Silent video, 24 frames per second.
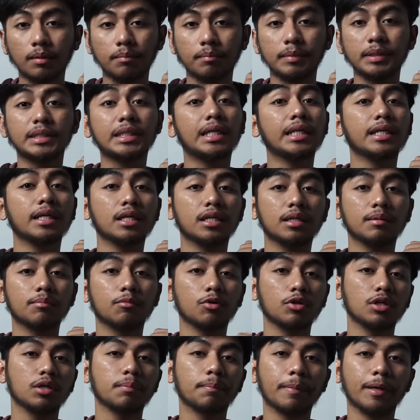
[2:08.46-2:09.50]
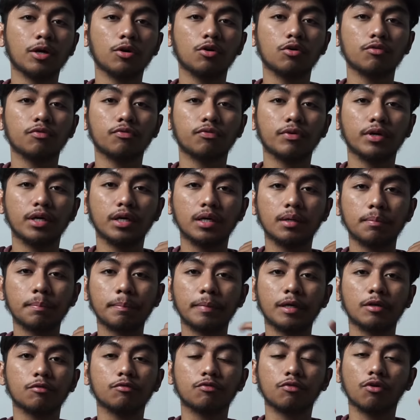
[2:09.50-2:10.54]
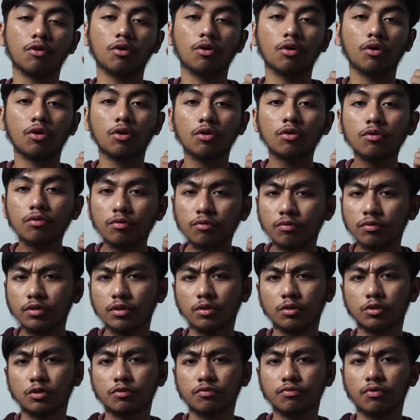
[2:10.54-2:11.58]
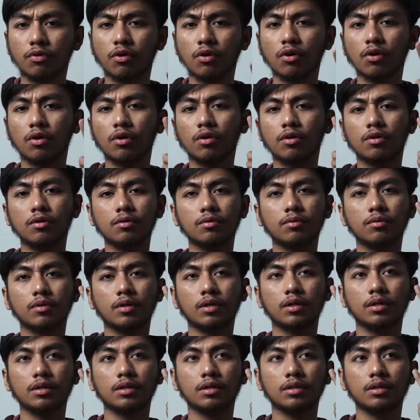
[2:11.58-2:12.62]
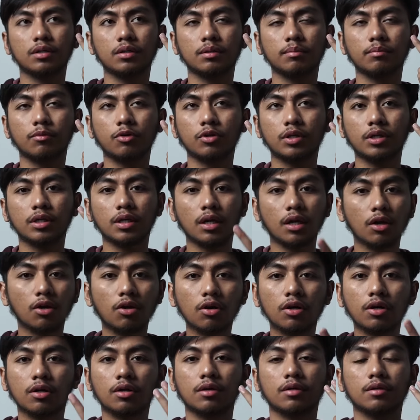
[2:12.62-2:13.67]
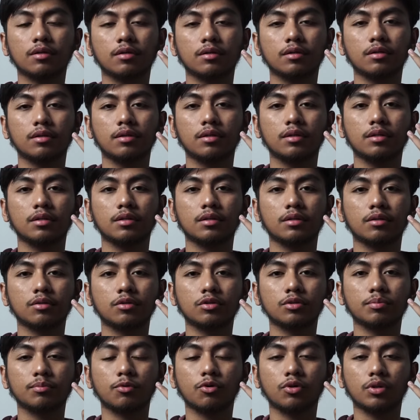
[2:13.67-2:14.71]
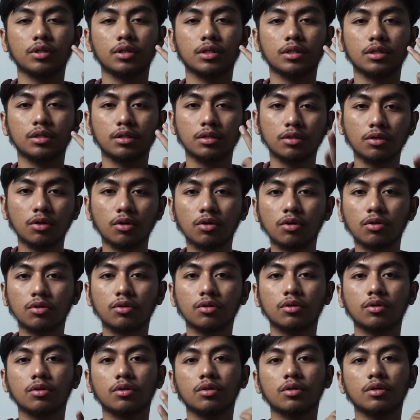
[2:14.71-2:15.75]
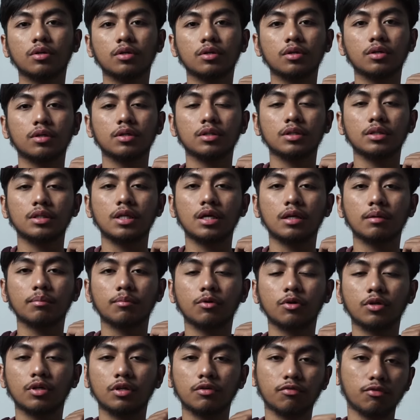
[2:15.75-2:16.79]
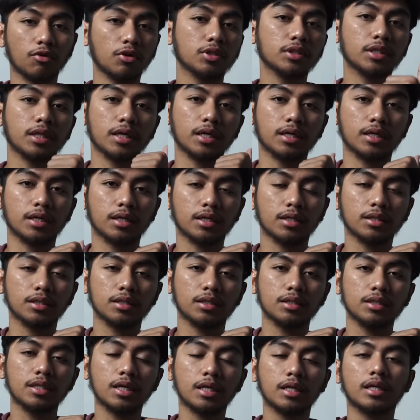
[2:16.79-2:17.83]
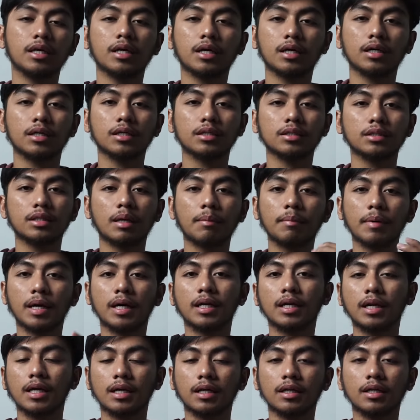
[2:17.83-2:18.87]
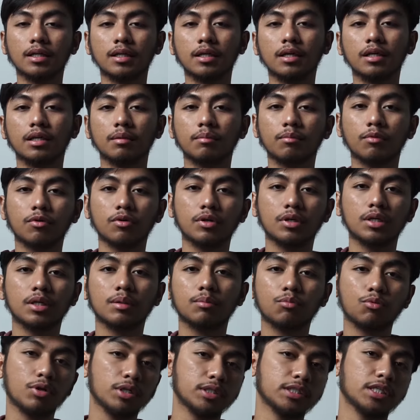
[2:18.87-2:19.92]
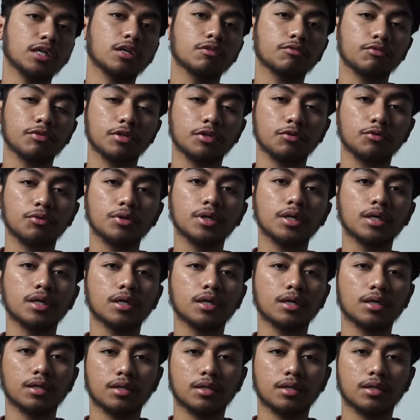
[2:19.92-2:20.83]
Misalnya ada mode POV, pen follow, terus follow, eh, mode lock, terus mode go, dan mode vortex. Dan yang tambahan lagi ini ada mode buat selfie juga.